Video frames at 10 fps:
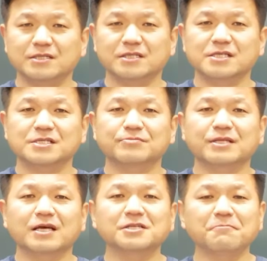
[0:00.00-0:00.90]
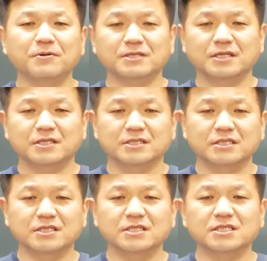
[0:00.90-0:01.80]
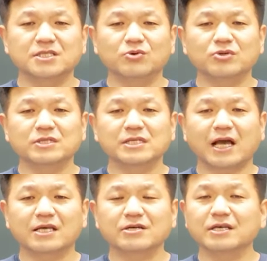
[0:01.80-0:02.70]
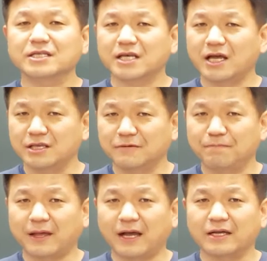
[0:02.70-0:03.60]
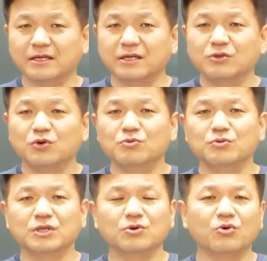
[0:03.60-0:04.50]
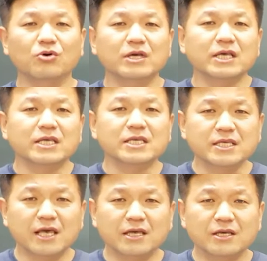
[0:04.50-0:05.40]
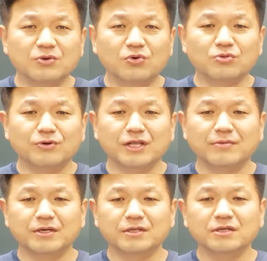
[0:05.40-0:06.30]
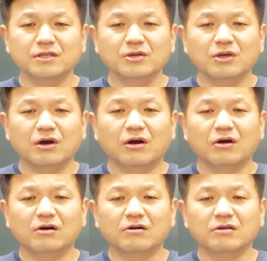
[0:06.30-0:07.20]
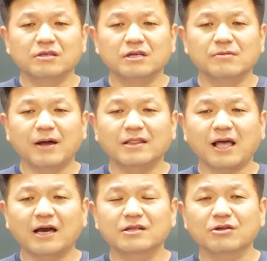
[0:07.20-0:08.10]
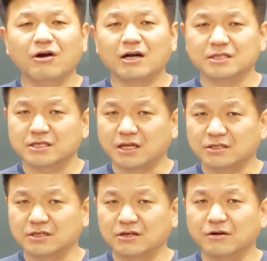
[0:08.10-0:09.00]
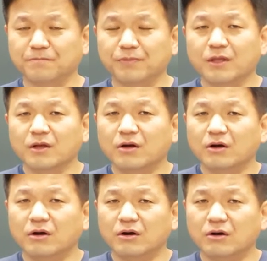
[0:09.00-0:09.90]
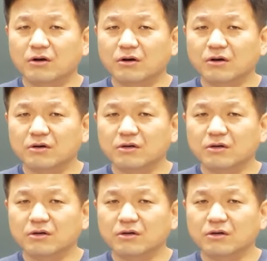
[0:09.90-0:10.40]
특징이 있습니다. 첫 번째 특징, 지원 자격에 제한이 없다. 요 부분이고, 이 얘기는 곧 뭐냐면은, 어, 일반 다른 어학특기라처럼, 어,